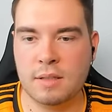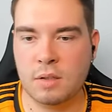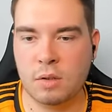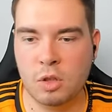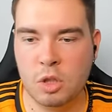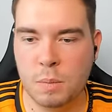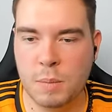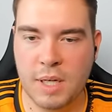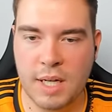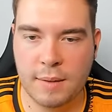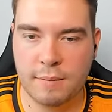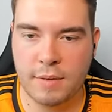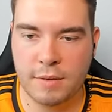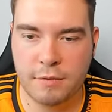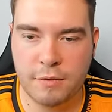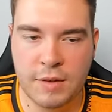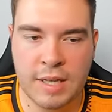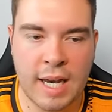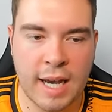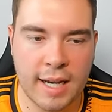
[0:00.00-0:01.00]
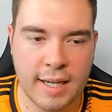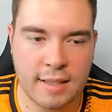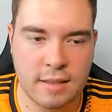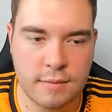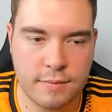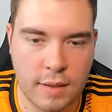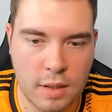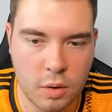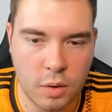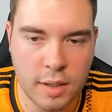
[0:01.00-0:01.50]
Das Rückspiel haben wir
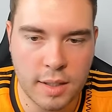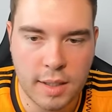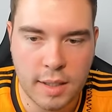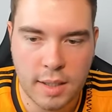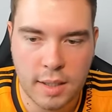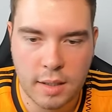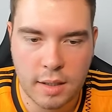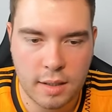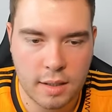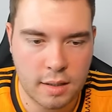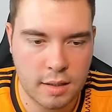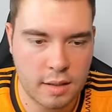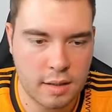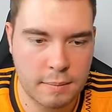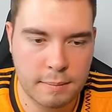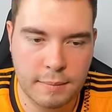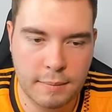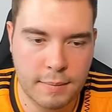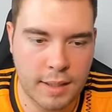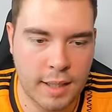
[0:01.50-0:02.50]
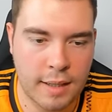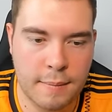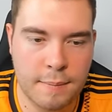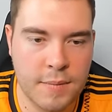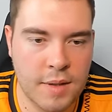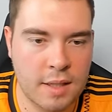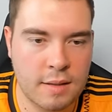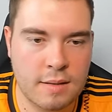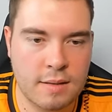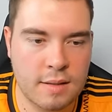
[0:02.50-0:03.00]
4-1 verloren ähm,
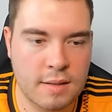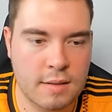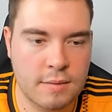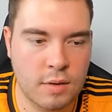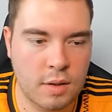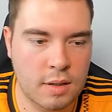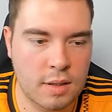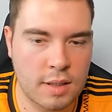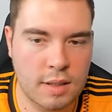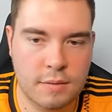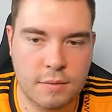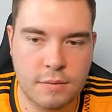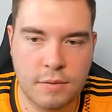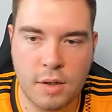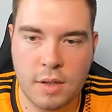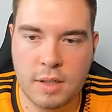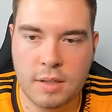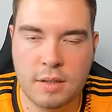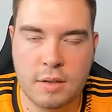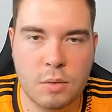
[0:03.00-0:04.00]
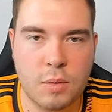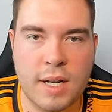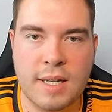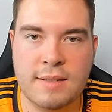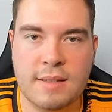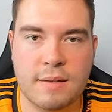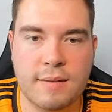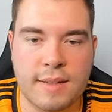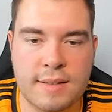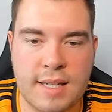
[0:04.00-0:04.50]
ja, es ist wirklich völlig
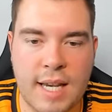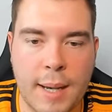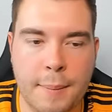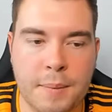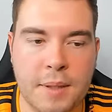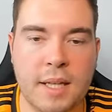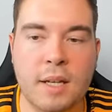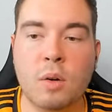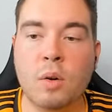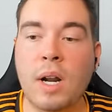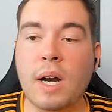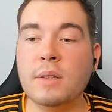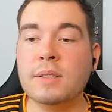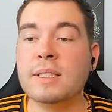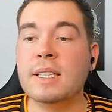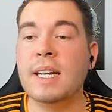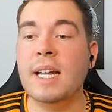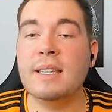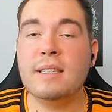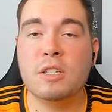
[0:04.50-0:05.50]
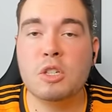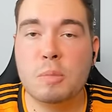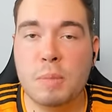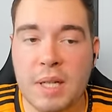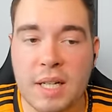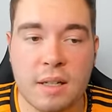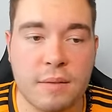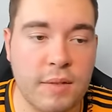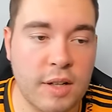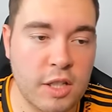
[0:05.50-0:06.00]
crazy, was hier abging. Und aus den letzten
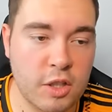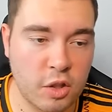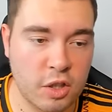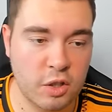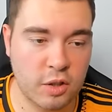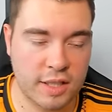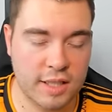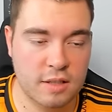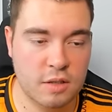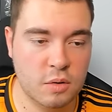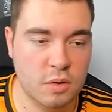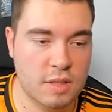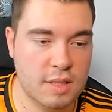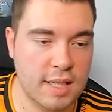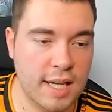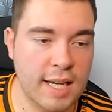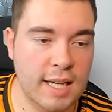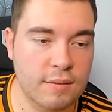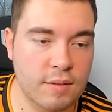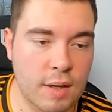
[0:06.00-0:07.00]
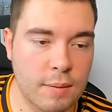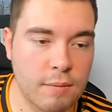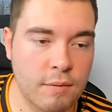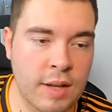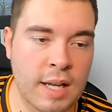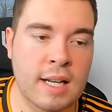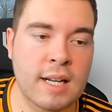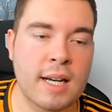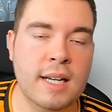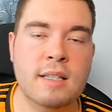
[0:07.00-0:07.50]
Spielen will ich euch noch ganz kurz zeigen, wir haben
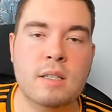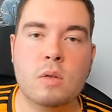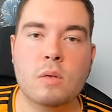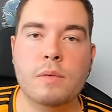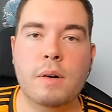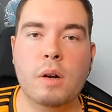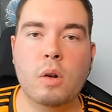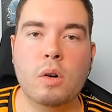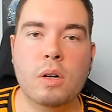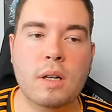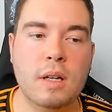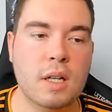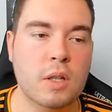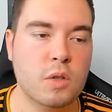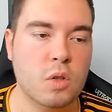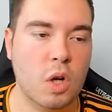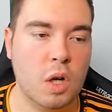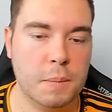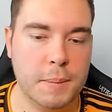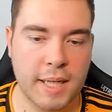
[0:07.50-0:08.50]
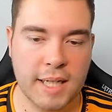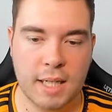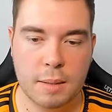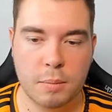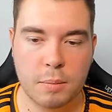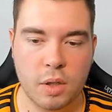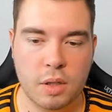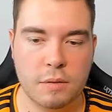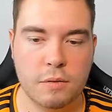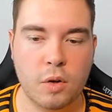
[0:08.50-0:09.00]
Wien 1 verloren, genauso auch
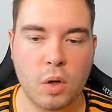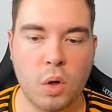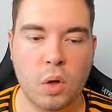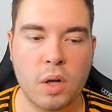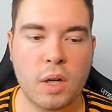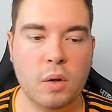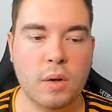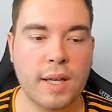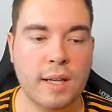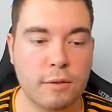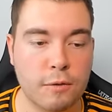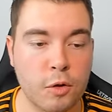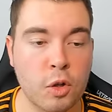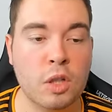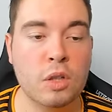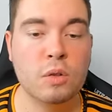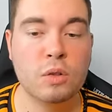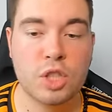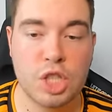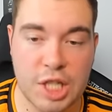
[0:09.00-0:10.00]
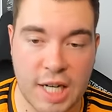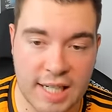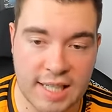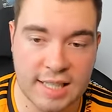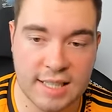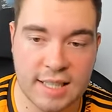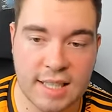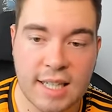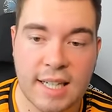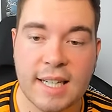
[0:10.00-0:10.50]
Paderborn, verloren auch gegen Fürth und
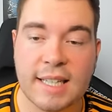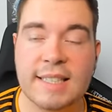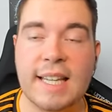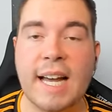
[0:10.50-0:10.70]
Schalke,